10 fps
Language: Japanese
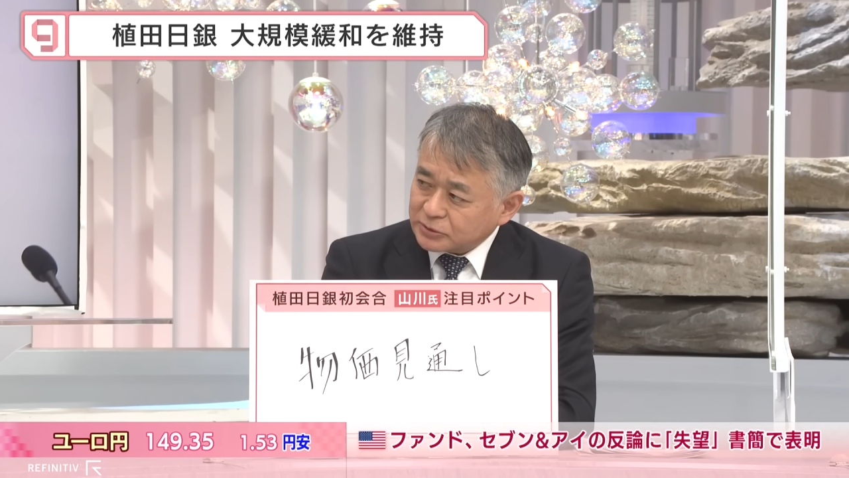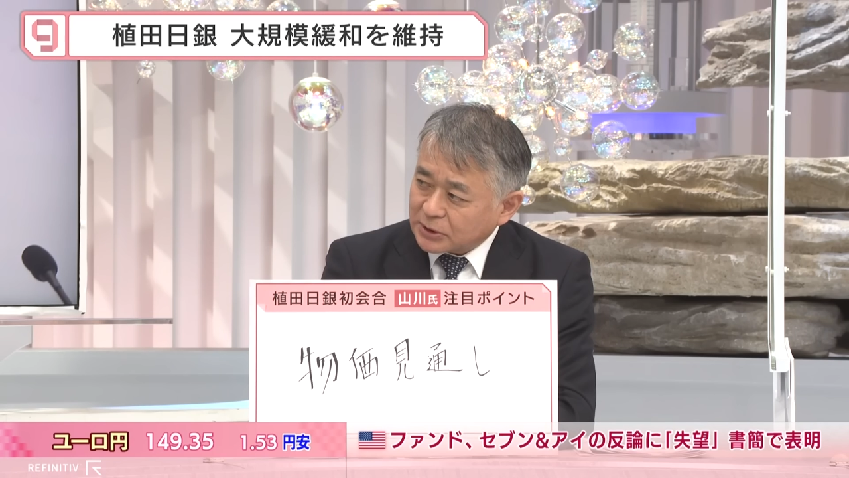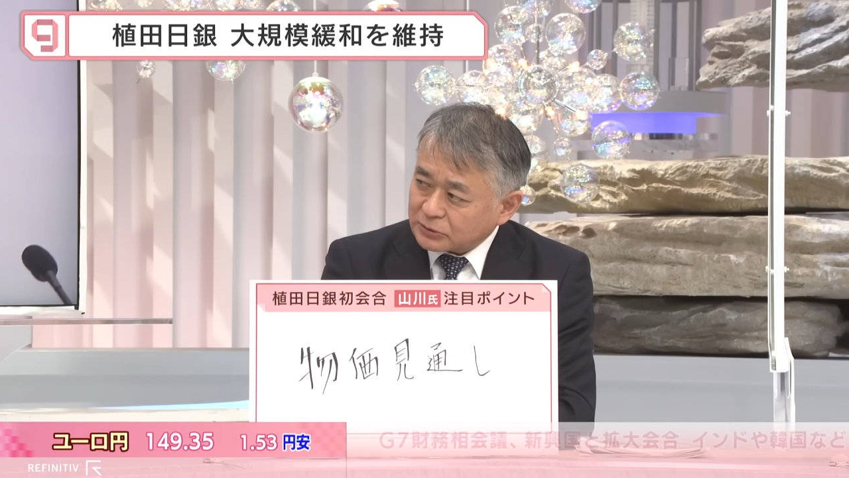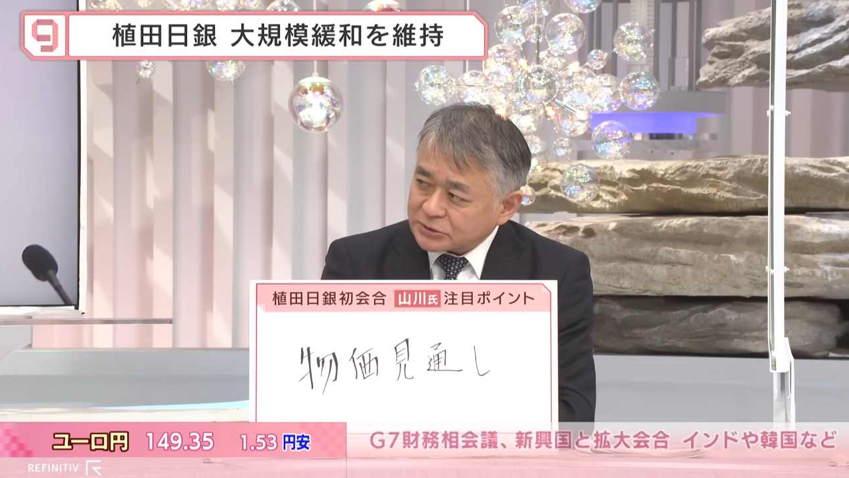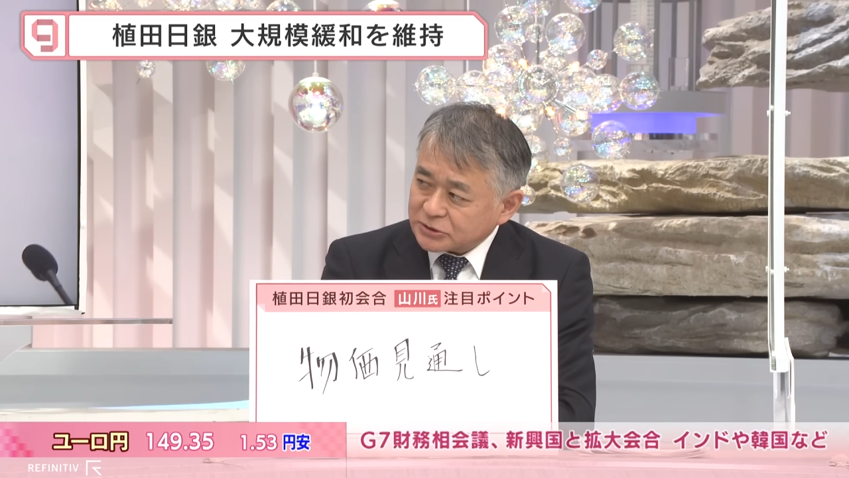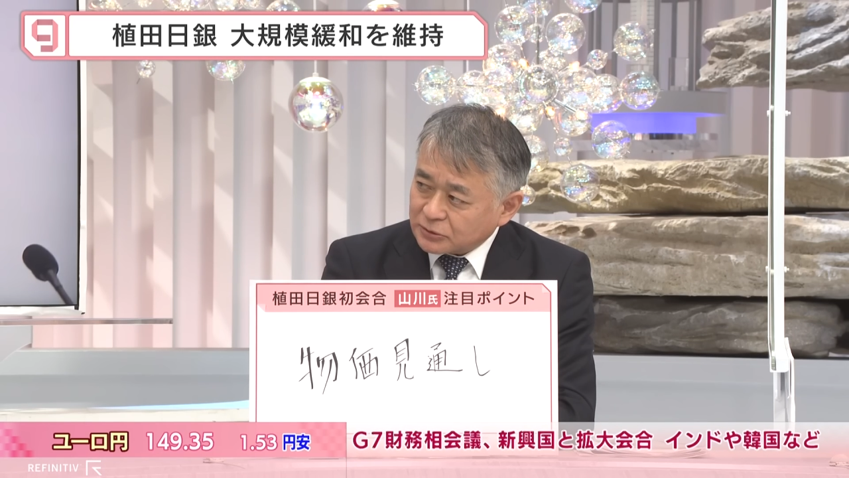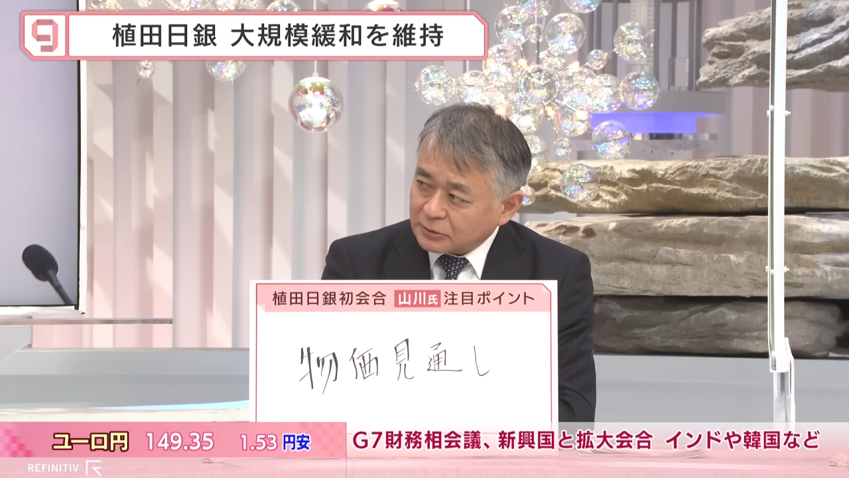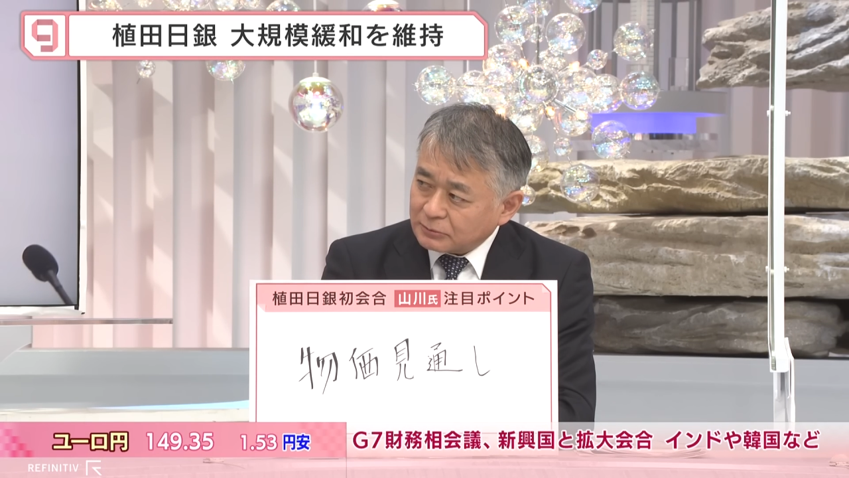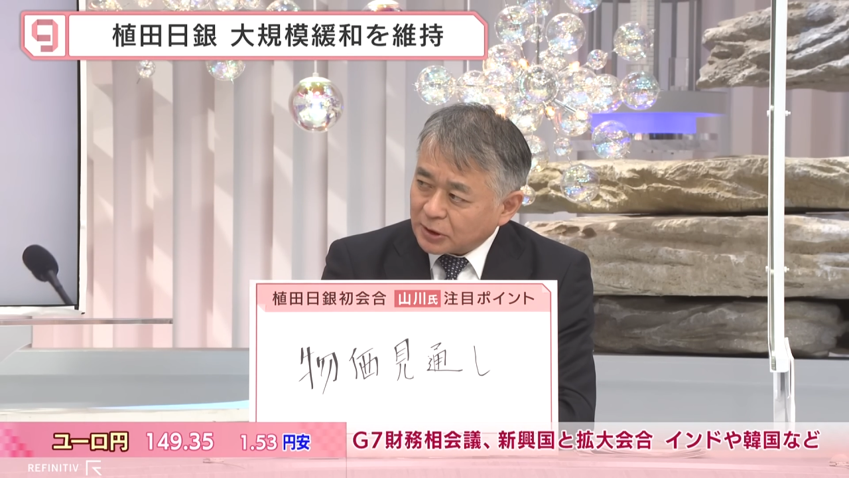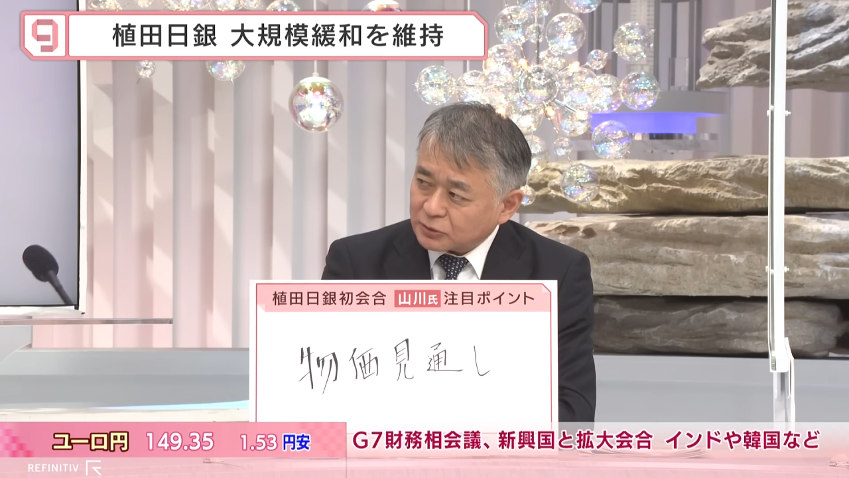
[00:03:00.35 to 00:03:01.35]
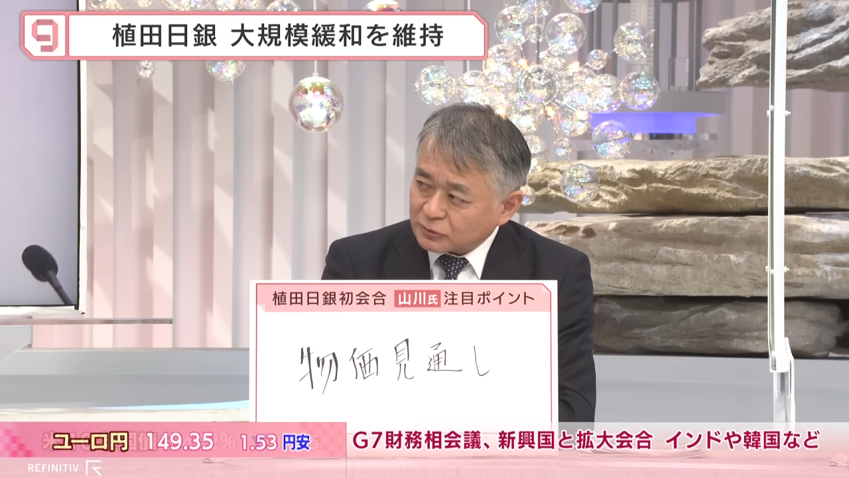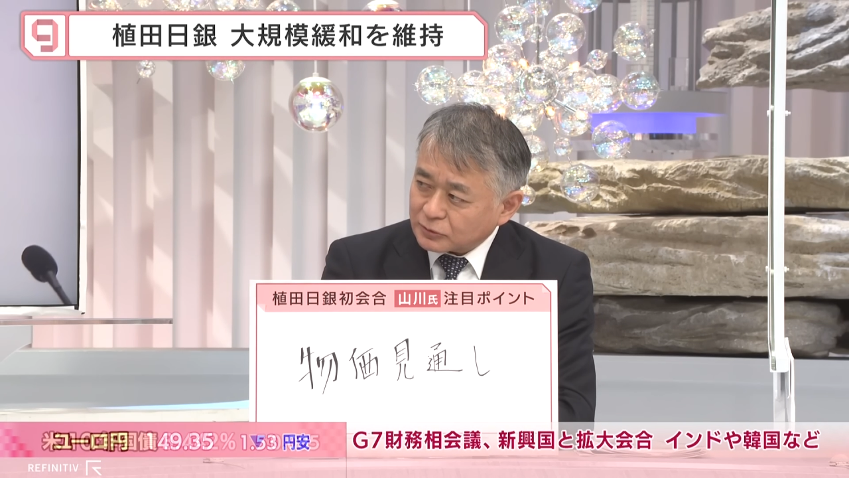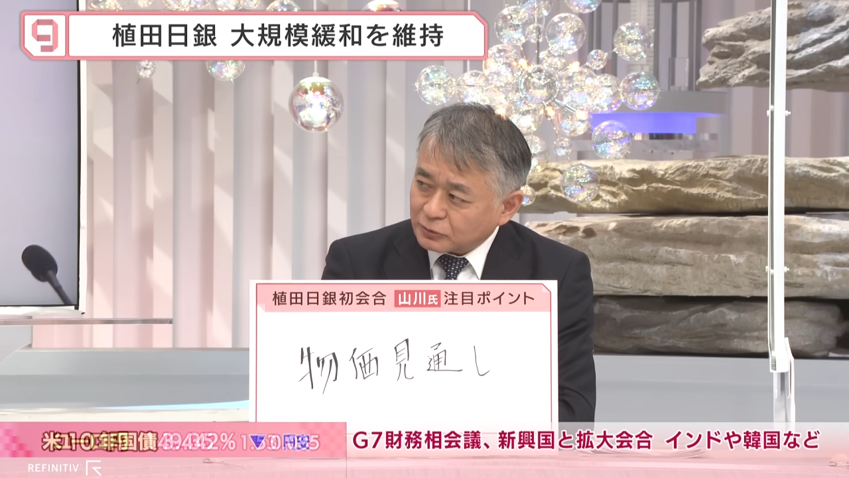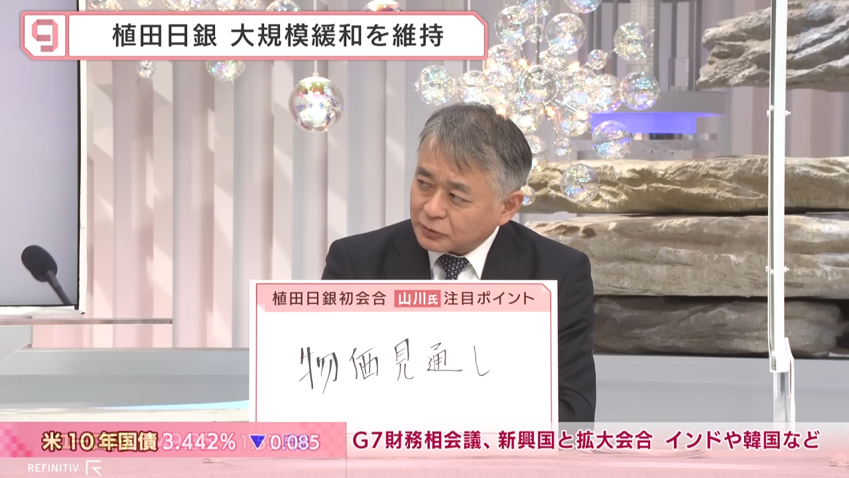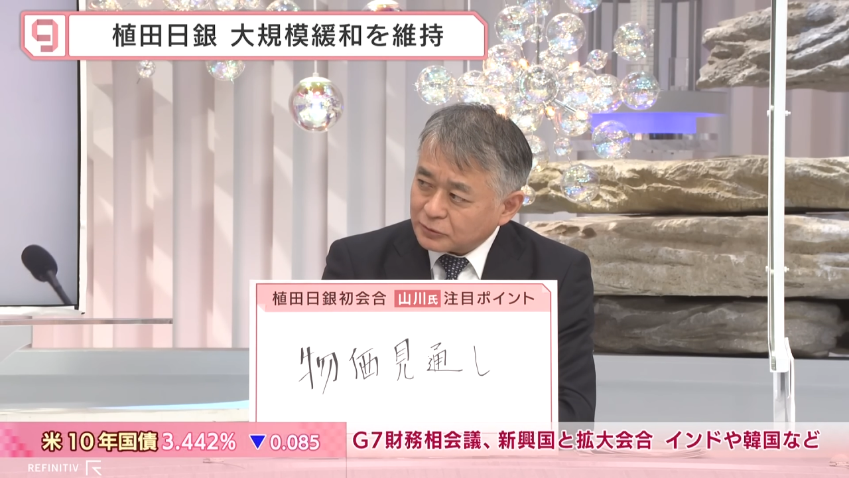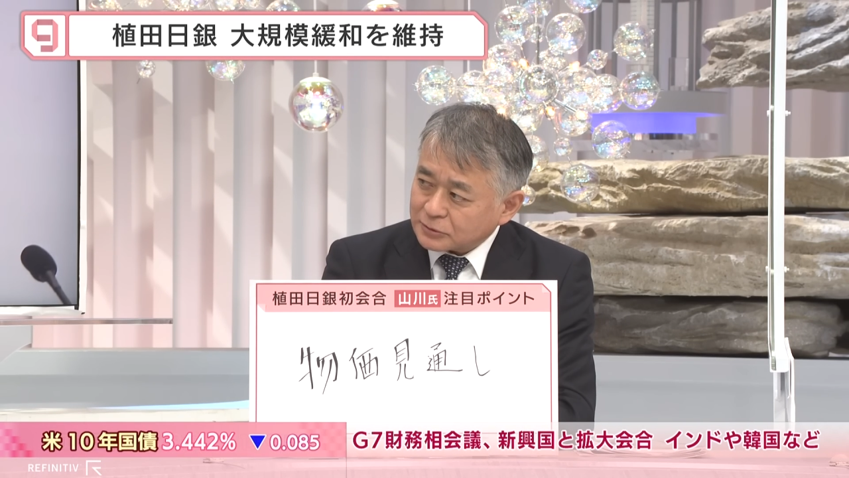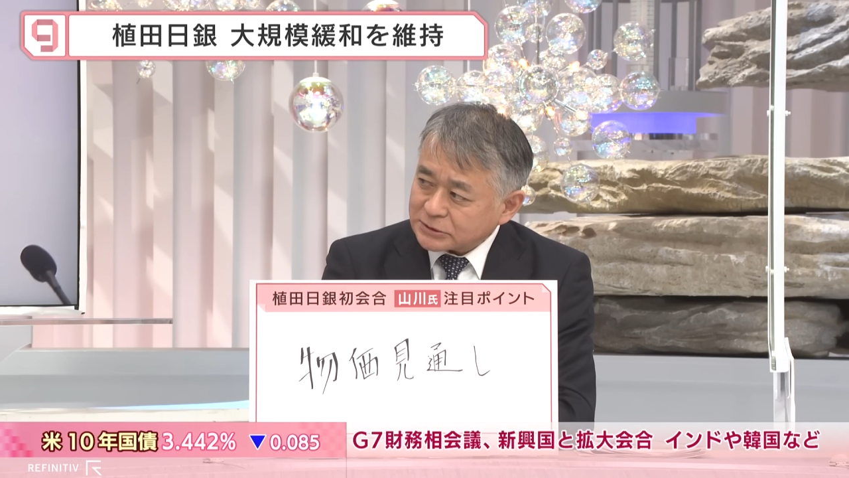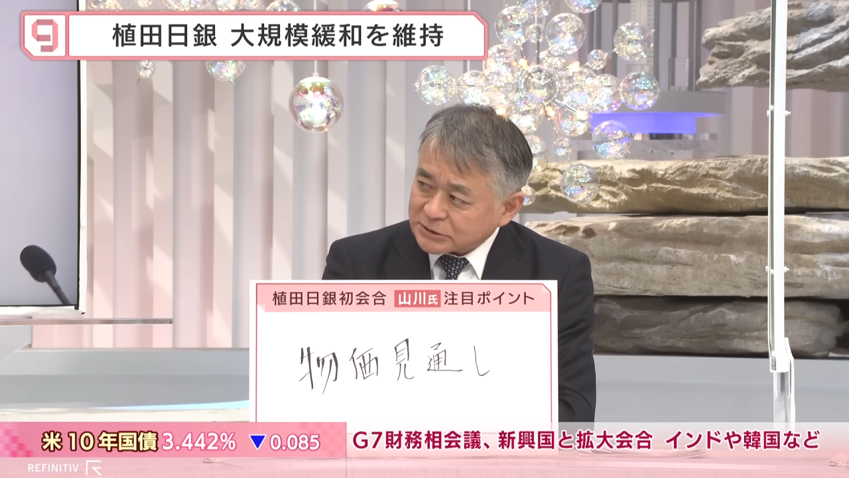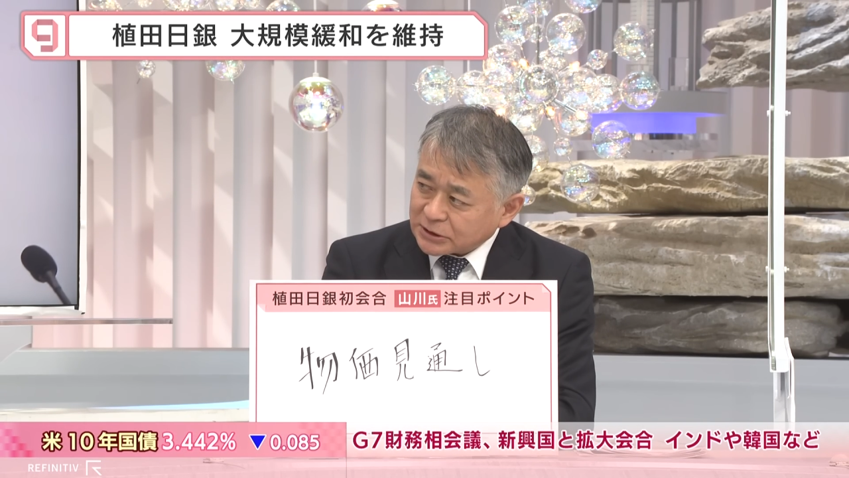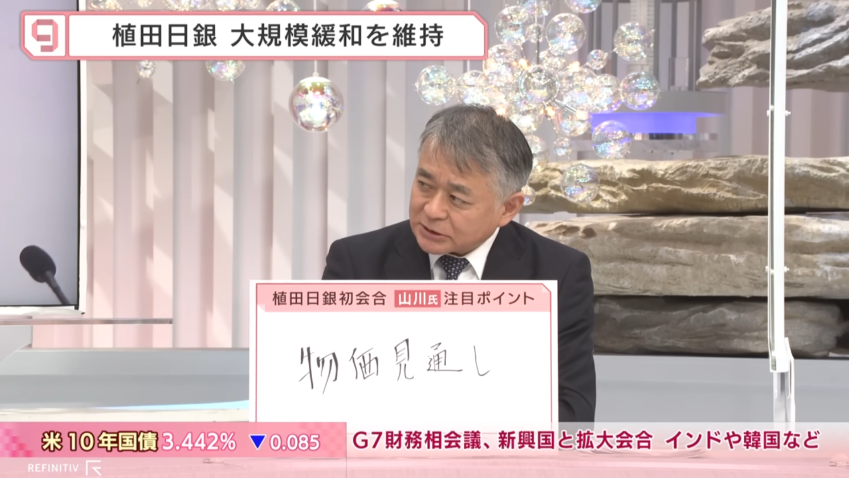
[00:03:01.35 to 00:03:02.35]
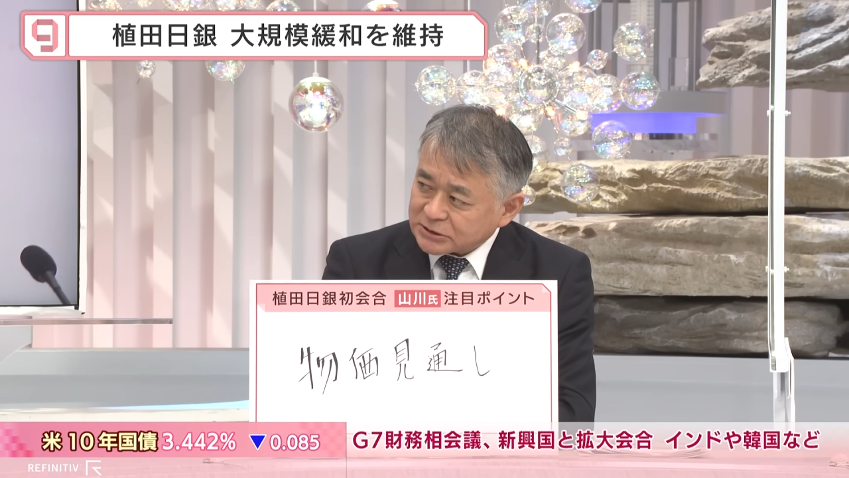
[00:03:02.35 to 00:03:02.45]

物価の基調、まあ今日の東京のです、ね、